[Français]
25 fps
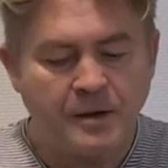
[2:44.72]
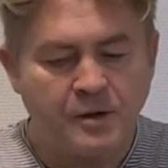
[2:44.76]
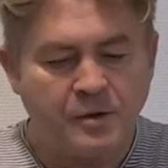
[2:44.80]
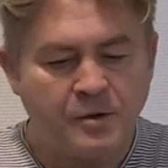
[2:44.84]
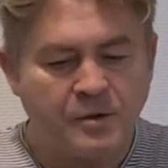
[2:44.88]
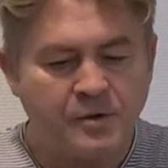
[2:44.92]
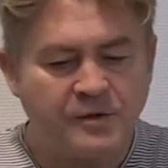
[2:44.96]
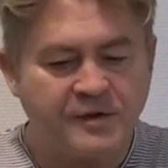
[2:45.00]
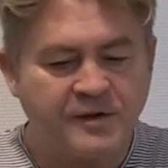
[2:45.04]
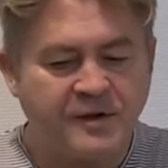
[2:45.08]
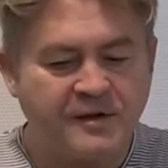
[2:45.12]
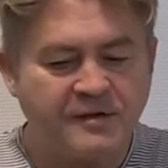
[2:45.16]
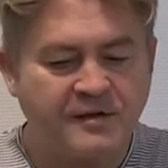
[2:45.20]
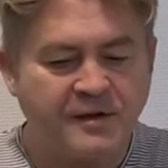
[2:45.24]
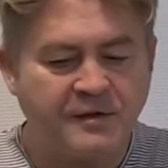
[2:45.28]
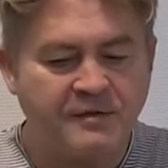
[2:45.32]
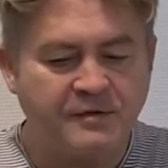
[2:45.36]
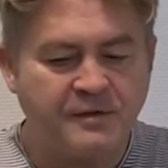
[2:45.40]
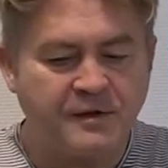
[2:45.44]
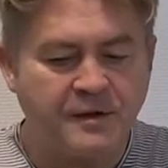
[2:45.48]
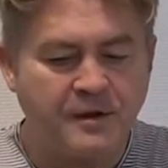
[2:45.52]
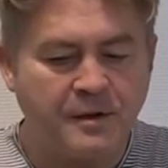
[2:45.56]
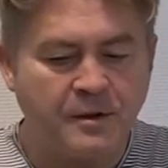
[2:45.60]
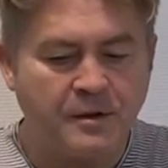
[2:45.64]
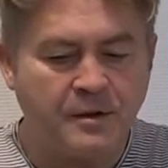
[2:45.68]
Donc ça, ça
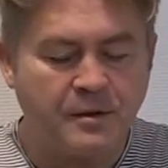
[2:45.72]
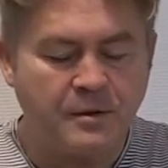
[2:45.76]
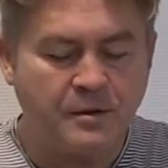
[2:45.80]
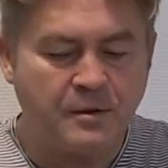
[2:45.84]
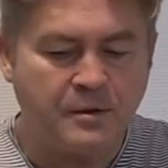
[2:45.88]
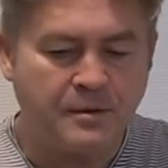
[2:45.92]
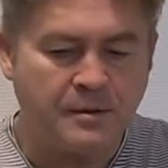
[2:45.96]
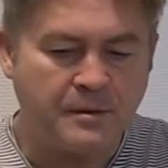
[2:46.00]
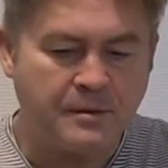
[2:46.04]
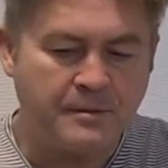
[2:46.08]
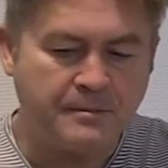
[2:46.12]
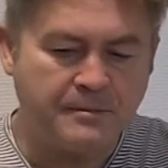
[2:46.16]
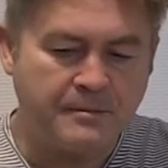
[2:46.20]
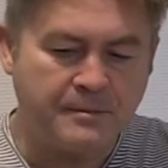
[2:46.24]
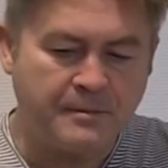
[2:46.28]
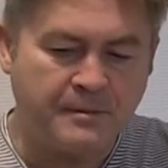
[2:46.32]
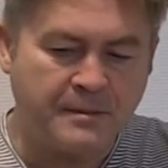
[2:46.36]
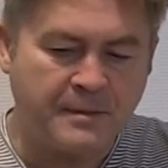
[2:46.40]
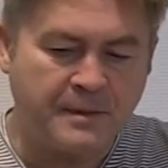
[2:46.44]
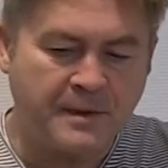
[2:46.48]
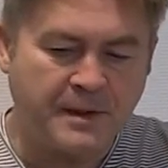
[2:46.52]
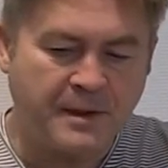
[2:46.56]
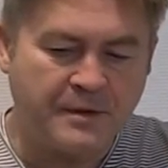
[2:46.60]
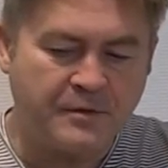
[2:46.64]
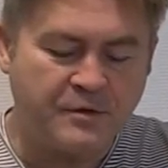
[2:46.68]
fait euh,
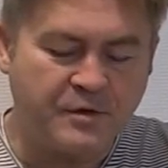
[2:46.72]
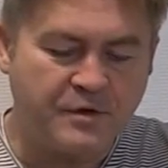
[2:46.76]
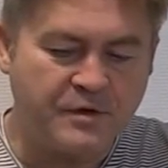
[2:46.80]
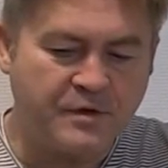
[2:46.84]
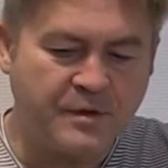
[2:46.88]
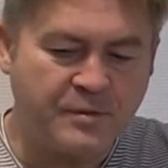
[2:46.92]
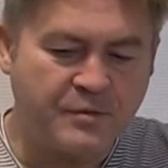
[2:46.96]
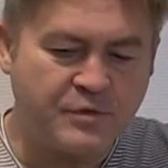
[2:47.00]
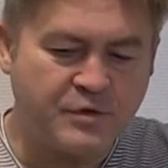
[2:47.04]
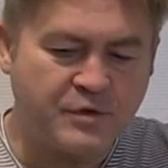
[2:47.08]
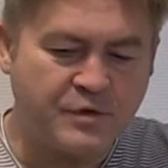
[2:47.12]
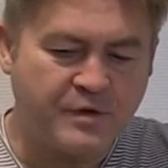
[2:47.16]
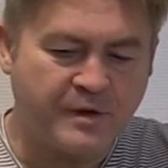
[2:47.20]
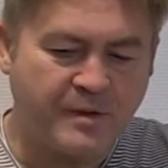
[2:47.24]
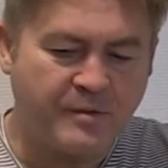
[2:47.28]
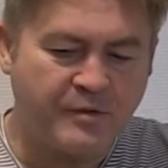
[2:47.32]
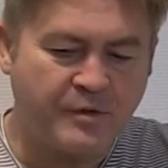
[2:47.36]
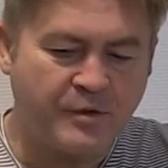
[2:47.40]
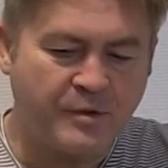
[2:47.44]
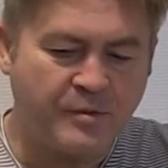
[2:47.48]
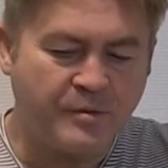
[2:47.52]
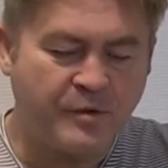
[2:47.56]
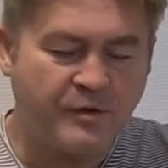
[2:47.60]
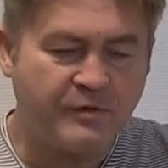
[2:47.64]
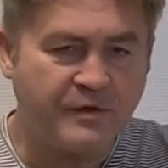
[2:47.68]
la deuxième chose
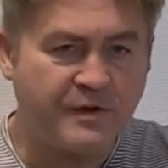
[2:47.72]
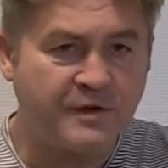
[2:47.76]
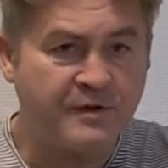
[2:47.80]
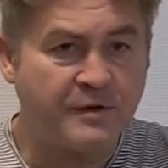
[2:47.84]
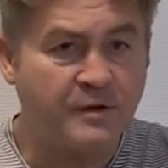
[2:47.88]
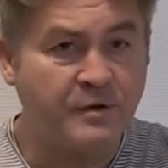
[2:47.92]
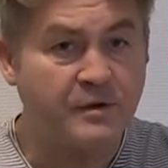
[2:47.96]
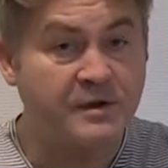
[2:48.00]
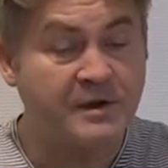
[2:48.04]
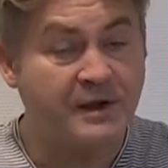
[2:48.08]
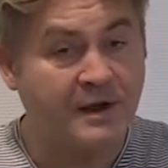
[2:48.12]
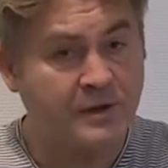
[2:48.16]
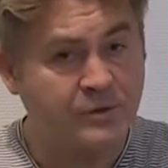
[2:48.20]
absolument fascinante.